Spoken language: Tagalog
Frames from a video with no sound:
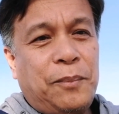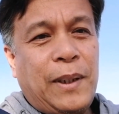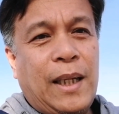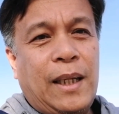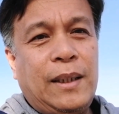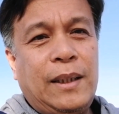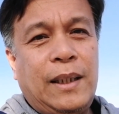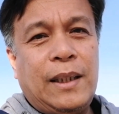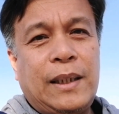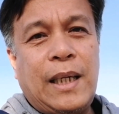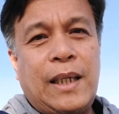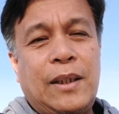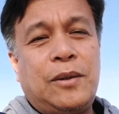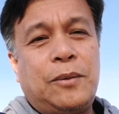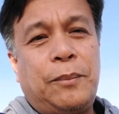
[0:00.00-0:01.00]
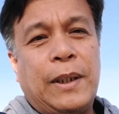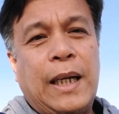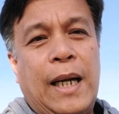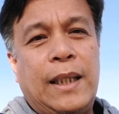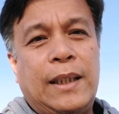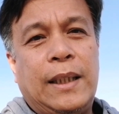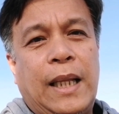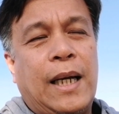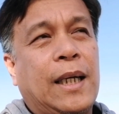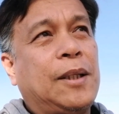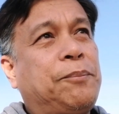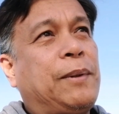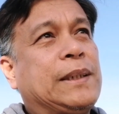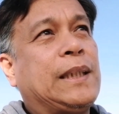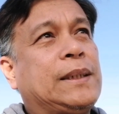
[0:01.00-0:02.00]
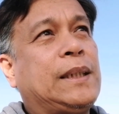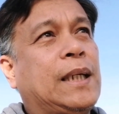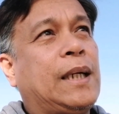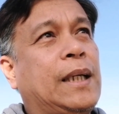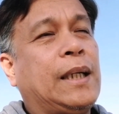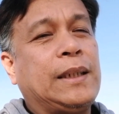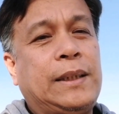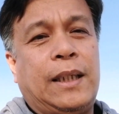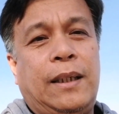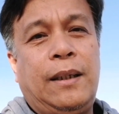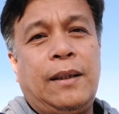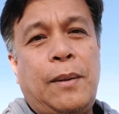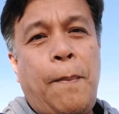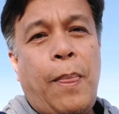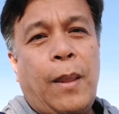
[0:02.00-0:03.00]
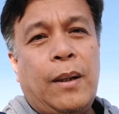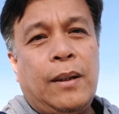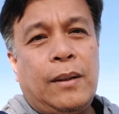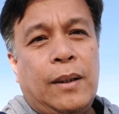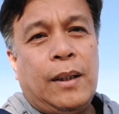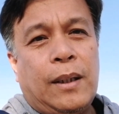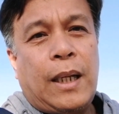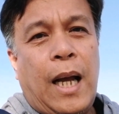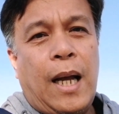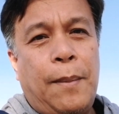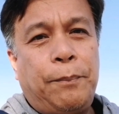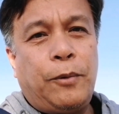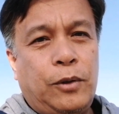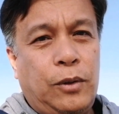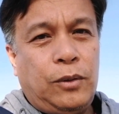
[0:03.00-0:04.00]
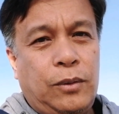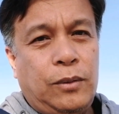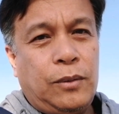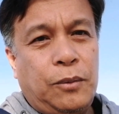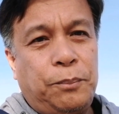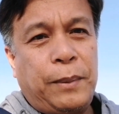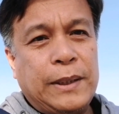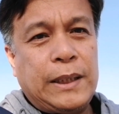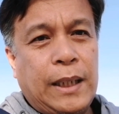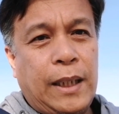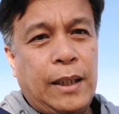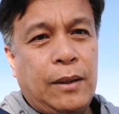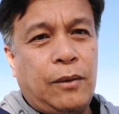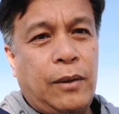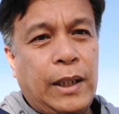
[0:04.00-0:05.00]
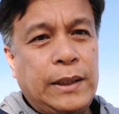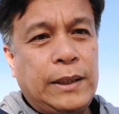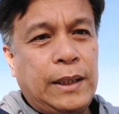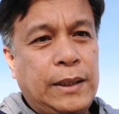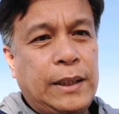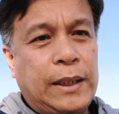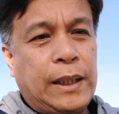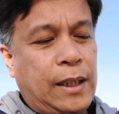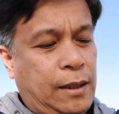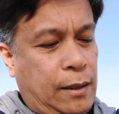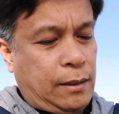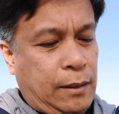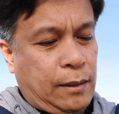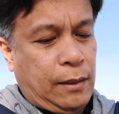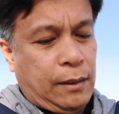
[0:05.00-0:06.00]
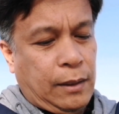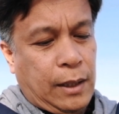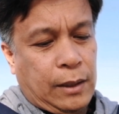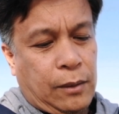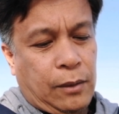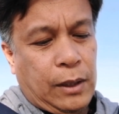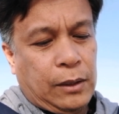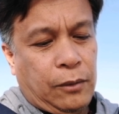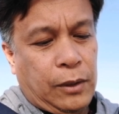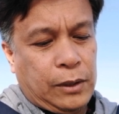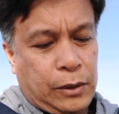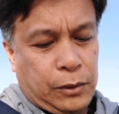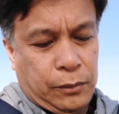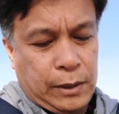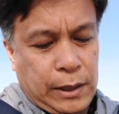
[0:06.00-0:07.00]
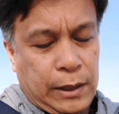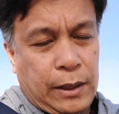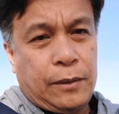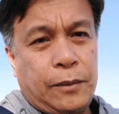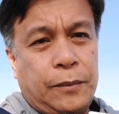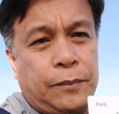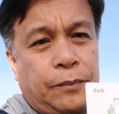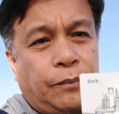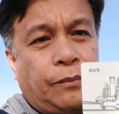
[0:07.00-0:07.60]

para hindi na tayo mag-aalinlangan pagsasakay kasi kahapon nung pagsakay ko ay sinisita na ito, ito yung itsura niya oh.